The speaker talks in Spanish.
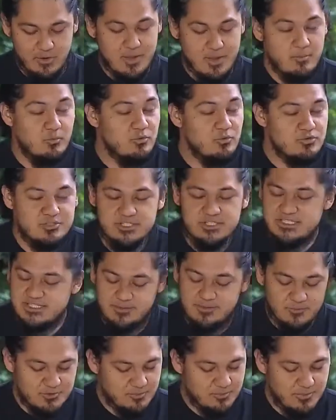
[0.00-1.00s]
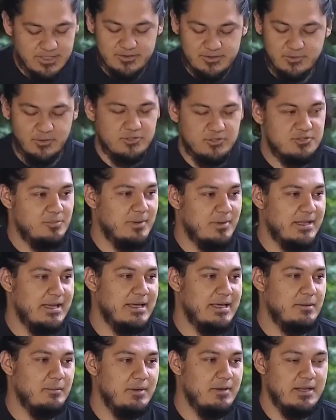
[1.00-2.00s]
Bueno, hay muchísimos métodos
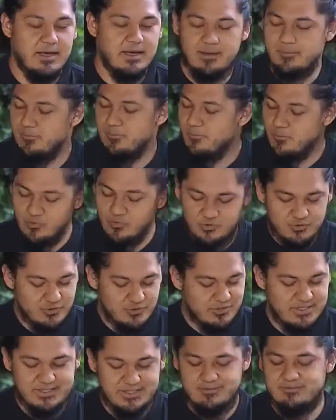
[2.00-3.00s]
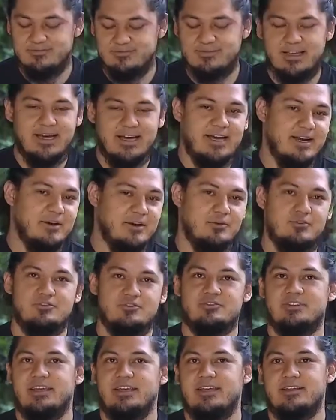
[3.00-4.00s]
para germinar, muchos en
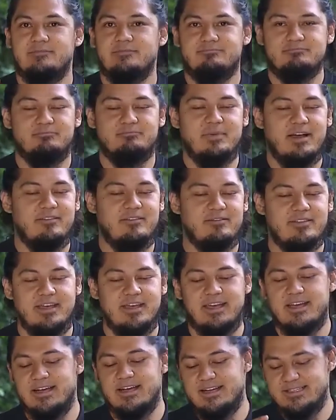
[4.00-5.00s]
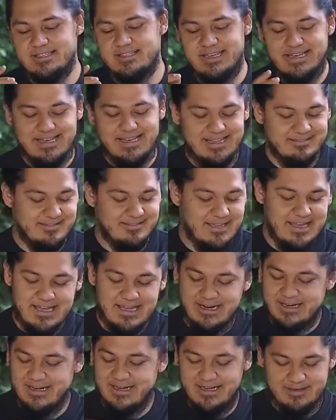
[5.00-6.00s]
tarros, en bandejas, en la
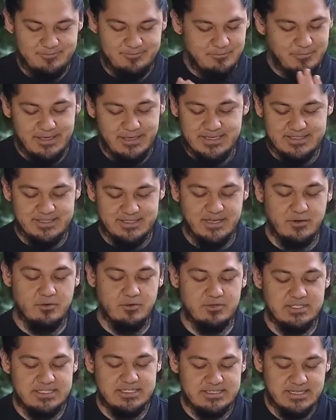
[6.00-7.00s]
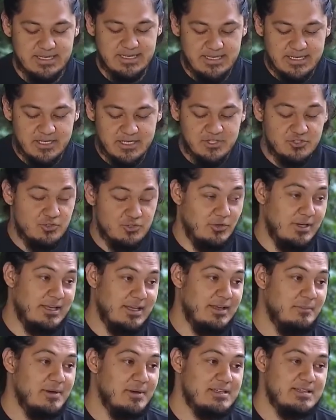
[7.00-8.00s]
tierra, en miles de cosas. Yo
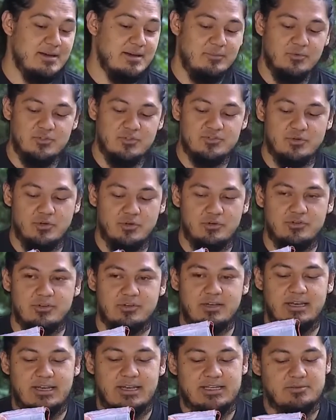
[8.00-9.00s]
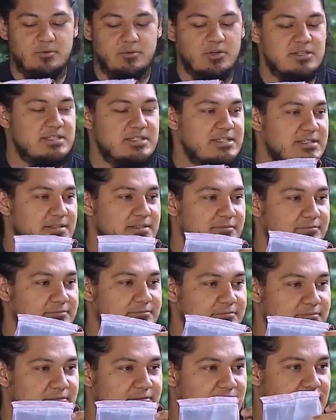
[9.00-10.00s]
el que más amo son las bolsas.
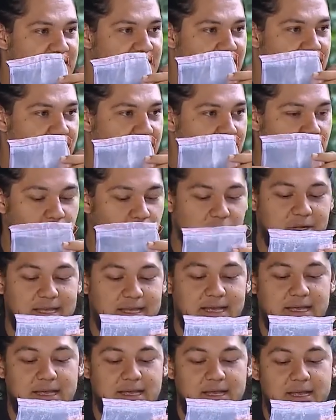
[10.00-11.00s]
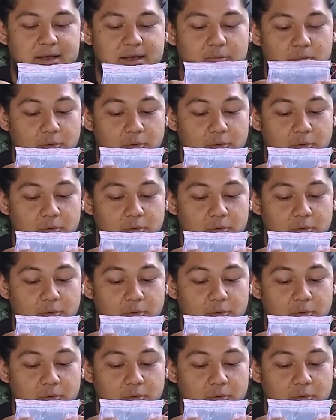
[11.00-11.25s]
Sí. ¿Sí? ¿Por qué?